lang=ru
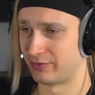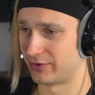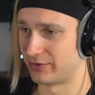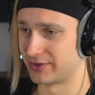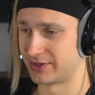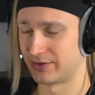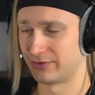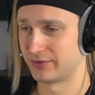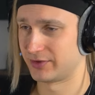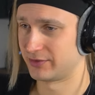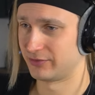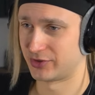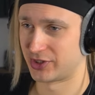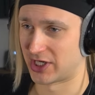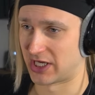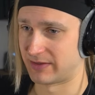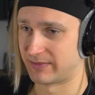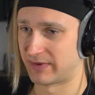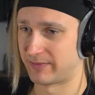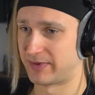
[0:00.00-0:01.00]
просто вот
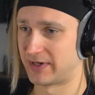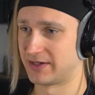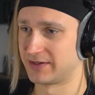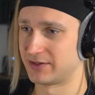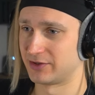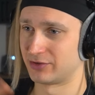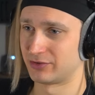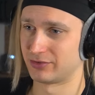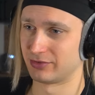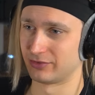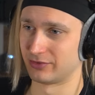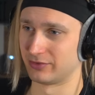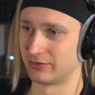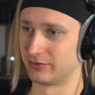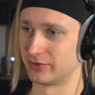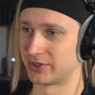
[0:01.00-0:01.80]
случайно попался, что